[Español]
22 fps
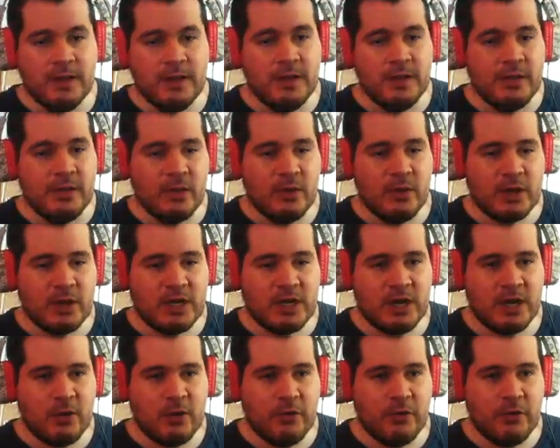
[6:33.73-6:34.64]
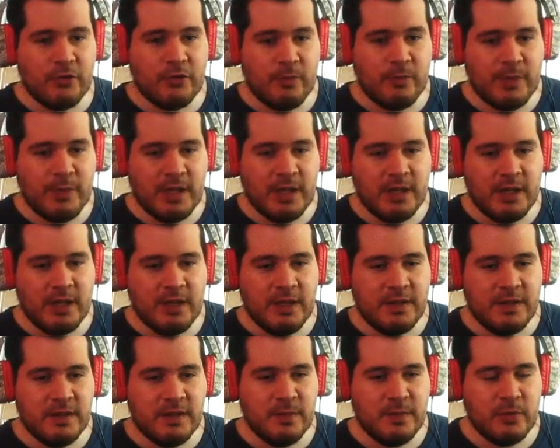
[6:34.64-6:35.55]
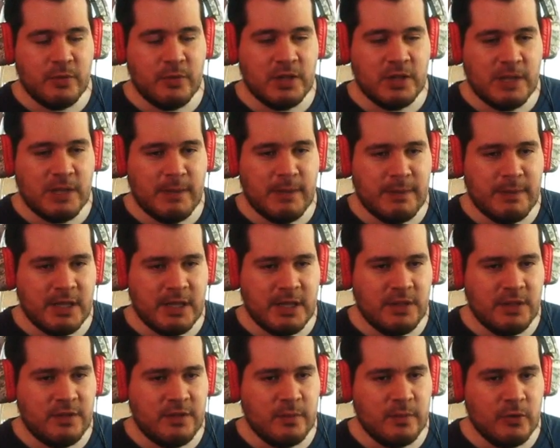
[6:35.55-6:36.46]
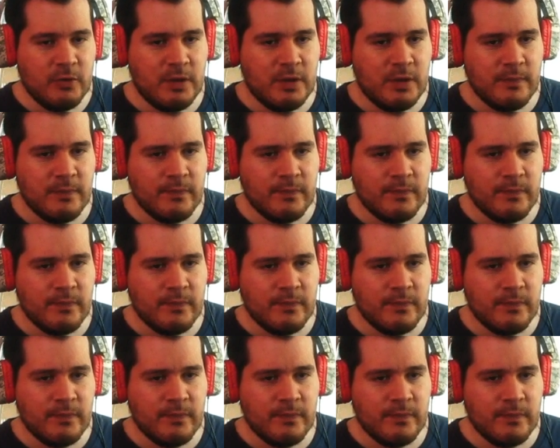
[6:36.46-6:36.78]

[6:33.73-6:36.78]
Nos cagó trompada. ¿eh? Ese tipo está mamadísimo, ¿eh?